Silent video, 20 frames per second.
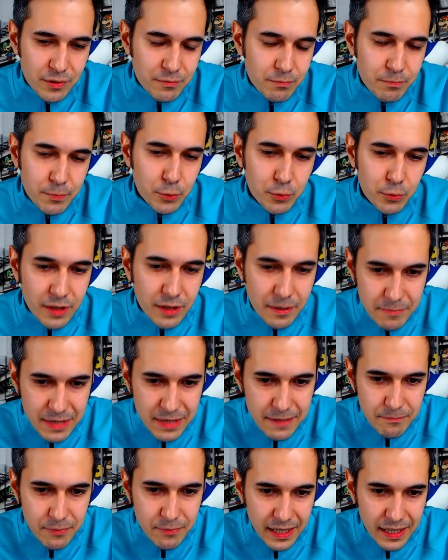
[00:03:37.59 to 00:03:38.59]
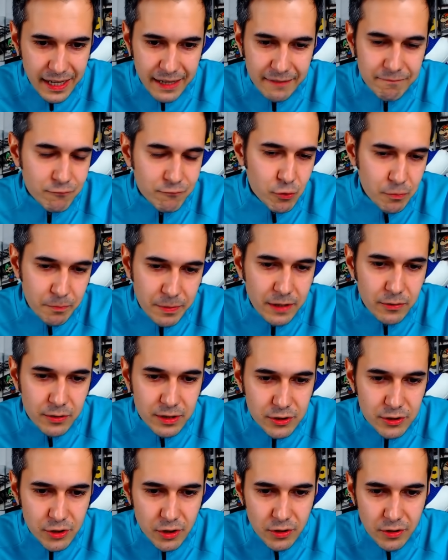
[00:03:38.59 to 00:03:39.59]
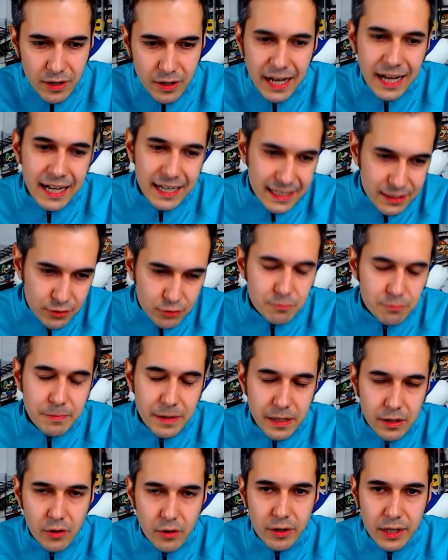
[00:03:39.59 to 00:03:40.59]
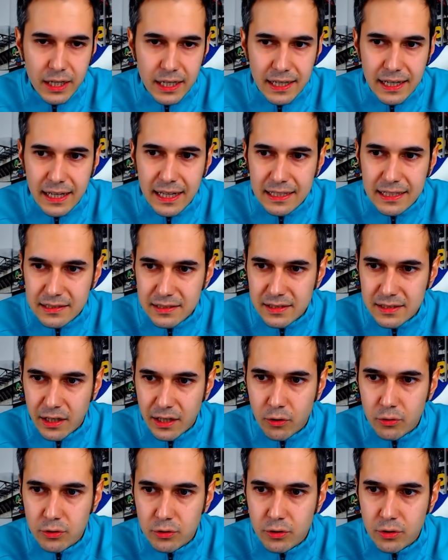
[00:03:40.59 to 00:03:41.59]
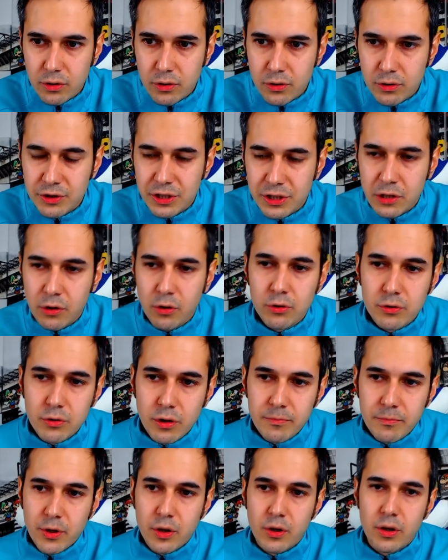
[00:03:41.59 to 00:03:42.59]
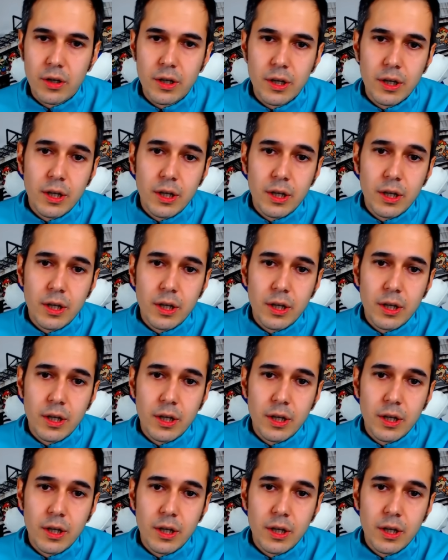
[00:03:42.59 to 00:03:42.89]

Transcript: più, temibile sul piano del gioco, anche superiore al Real, secondo, secondo il mio